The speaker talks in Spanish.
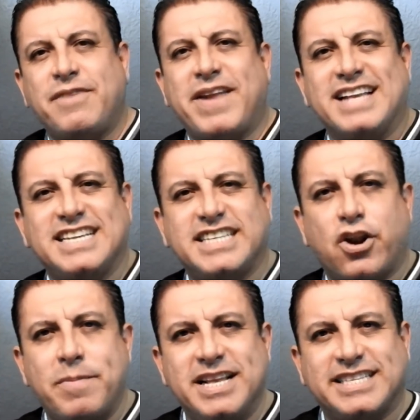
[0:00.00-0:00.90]
fragancia
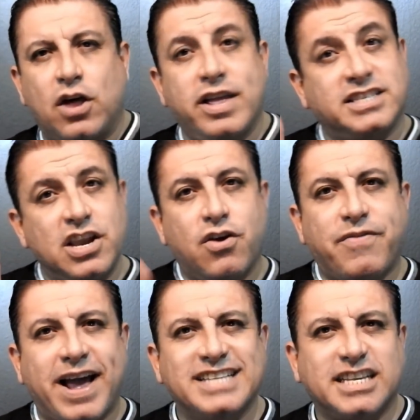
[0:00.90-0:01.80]
cierro mi listado de 5
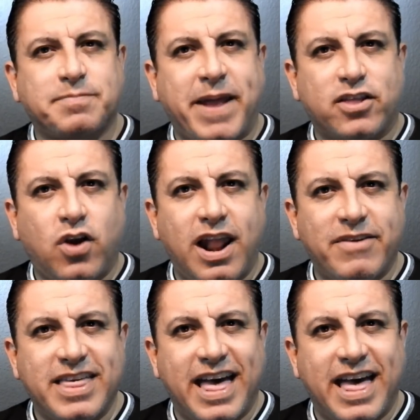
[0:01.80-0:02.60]
fragancias para toda la vida.